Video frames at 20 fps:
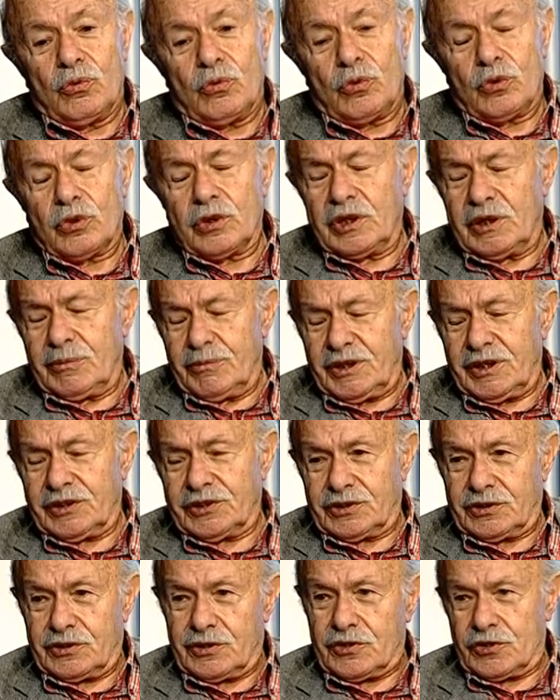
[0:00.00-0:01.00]
Oraya biraz
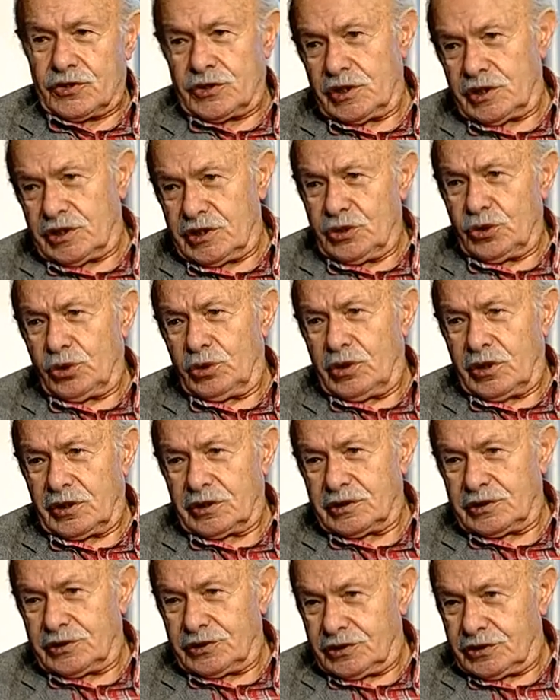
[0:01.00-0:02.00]

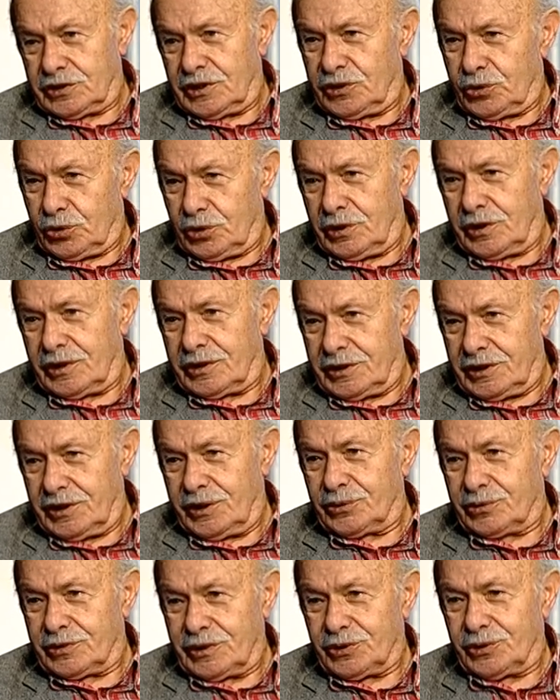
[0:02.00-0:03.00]
çekiniyorlardı, kıskanıyorlardı. Ya
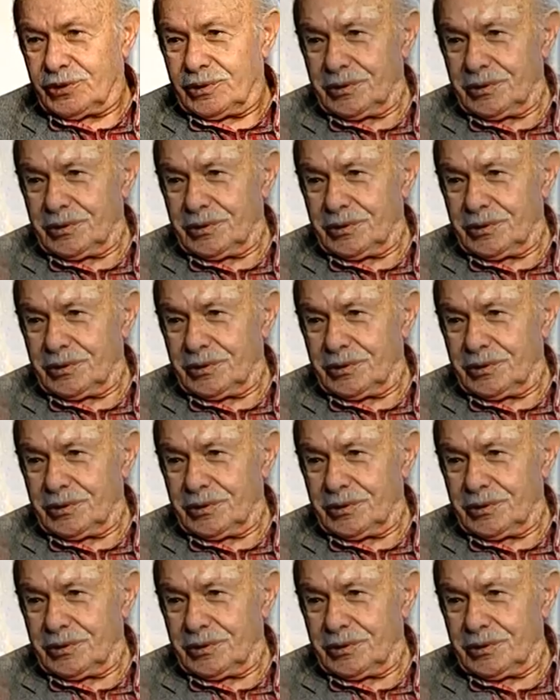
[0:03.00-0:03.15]
da